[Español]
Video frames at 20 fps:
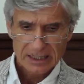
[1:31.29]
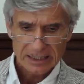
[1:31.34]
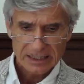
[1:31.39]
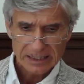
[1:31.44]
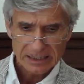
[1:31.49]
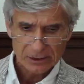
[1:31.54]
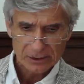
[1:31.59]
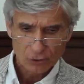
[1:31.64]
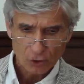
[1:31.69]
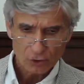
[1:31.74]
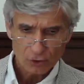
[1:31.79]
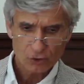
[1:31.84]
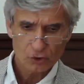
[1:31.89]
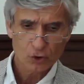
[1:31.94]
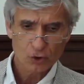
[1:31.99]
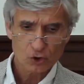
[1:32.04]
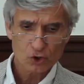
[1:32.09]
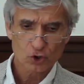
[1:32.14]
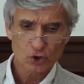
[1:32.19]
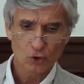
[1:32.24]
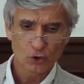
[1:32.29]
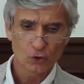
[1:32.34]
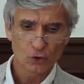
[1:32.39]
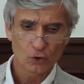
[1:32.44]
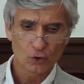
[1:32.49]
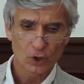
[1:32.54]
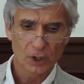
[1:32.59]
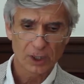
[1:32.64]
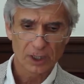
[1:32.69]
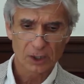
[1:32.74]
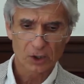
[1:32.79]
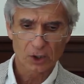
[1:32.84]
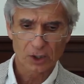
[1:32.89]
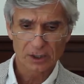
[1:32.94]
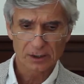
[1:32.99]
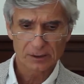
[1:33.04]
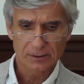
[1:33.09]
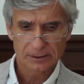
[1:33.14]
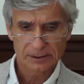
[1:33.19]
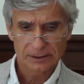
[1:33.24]
Y no, no solo eh,
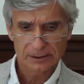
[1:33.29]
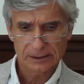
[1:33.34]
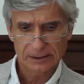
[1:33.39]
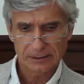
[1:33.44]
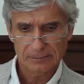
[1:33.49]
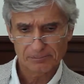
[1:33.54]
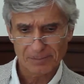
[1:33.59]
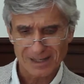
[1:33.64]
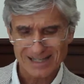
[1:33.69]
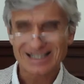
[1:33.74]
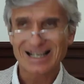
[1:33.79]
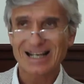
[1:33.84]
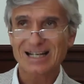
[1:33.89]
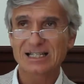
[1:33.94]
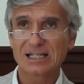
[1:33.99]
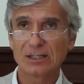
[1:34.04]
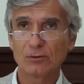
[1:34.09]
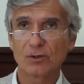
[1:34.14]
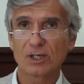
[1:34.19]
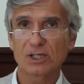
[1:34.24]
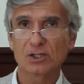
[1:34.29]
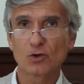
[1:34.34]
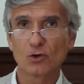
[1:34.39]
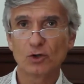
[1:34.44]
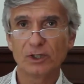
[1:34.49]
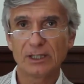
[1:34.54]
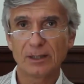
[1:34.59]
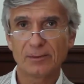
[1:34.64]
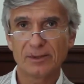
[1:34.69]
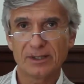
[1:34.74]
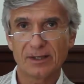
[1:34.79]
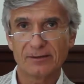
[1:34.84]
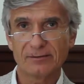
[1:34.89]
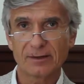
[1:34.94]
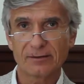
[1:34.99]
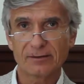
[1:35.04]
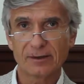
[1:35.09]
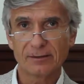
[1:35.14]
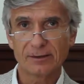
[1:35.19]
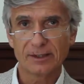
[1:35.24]
eh, basarse en una sólida
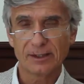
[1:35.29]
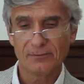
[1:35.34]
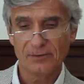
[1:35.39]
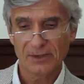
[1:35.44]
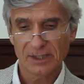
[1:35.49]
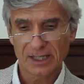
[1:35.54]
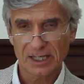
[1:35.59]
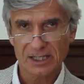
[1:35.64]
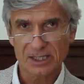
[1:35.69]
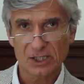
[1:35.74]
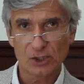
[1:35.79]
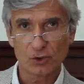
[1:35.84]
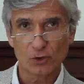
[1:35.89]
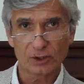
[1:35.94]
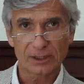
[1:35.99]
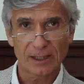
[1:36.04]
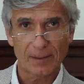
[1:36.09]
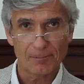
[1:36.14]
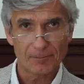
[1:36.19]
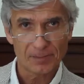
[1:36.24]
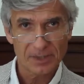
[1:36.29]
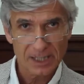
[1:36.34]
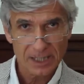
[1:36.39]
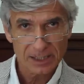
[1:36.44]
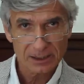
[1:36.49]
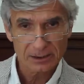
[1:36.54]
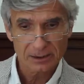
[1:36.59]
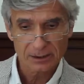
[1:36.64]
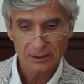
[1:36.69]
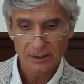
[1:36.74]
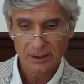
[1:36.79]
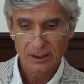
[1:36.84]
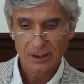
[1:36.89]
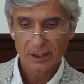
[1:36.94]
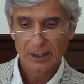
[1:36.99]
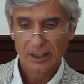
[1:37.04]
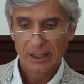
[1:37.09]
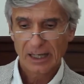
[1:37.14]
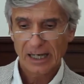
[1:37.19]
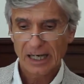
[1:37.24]
evidencia científica, sino también
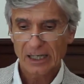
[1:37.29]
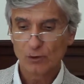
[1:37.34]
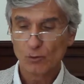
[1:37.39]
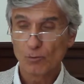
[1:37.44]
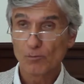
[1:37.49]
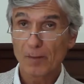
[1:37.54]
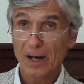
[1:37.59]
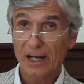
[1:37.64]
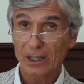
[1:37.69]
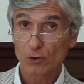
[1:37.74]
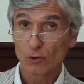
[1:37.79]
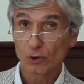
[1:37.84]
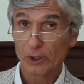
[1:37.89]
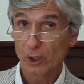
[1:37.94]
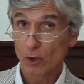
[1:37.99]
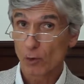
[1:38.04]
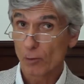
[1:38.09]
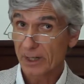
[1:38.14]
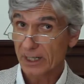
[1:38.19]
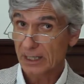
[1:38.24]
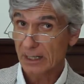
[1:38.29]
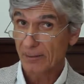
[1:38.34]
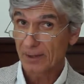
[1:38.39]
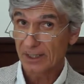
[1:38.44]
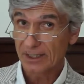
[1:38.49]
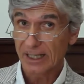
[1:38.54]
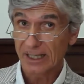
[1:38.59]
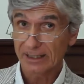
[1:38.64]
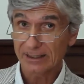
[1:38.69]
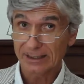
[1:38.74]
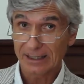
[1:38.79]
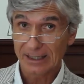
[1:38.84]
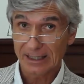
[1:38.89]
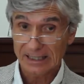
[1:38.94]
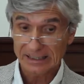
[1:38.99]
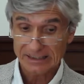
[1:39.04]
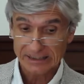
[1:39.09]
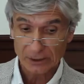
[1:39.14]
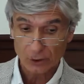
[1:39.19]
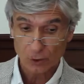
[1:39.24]
en un marco de gobernabilidad
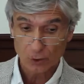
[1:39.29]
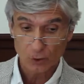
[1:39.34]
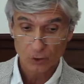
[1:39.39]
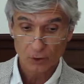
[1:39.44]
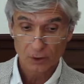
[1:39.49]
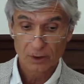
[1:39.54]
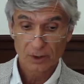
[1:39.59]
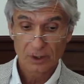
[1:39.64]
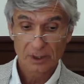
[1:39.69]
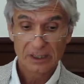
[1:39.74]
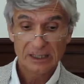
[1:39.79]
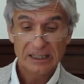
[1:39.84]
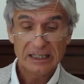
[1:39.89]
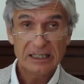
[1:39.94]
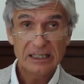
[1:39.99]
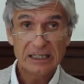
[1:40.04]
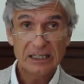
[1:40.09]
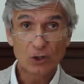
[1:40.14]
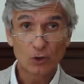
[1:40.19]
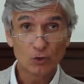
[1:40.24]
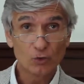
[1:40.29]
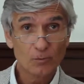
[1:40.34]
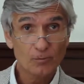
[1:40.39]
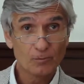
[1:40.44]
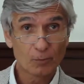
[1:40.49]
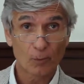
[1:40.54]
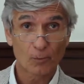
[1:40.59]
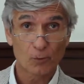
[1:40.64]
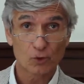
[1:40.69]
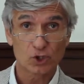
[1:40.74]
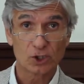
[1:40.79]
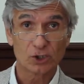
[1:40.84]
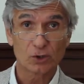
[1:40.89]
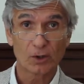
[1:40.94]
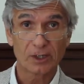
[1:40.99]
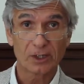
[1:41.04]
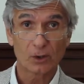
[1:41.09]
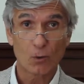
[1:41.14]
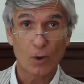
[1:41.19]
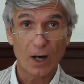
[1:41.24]
ético y con un propósito
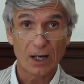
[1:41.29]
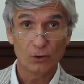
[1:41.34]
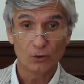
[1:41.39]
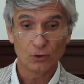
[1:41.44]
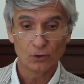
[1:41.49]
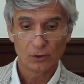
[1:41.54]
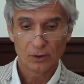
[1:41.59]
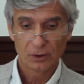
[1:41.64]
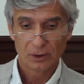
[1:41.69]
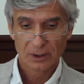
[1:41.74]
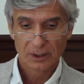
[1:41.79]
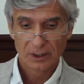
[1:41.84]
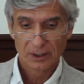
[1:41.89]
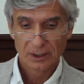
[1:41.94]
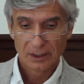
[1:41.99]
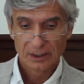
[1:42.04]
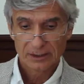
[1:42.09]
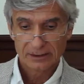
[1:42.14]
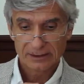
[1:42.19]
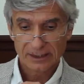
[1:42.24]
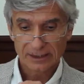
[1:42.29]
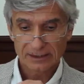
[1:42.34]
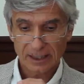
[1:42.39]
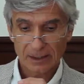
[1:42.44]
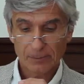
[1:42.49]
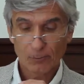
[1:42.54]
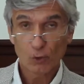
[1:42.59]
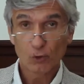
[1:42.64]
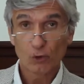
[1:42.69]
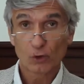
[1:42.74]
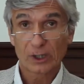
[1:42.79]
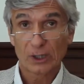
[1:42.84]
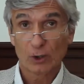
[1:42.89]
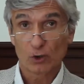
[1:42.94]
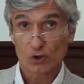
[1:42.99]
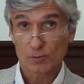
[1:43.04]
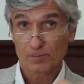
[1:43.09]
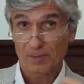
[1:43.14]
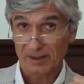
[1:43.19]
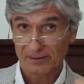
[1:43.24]
adecuado, de tal modo que
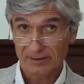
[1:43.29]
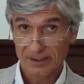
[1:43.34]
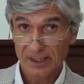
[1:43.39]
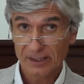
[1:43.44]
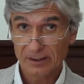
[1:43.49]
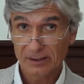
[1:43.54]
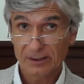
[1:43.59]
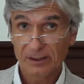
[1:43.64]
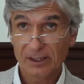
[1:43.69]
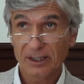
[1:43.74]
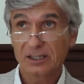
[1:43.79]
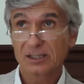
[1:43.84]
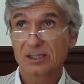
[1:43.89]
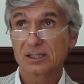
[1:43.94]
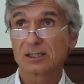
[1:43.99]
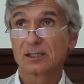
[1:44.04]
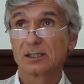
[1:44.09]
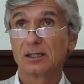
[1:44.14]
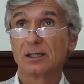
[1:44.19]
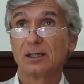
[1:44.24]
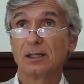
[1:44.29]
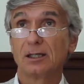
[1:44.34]
los pacientes,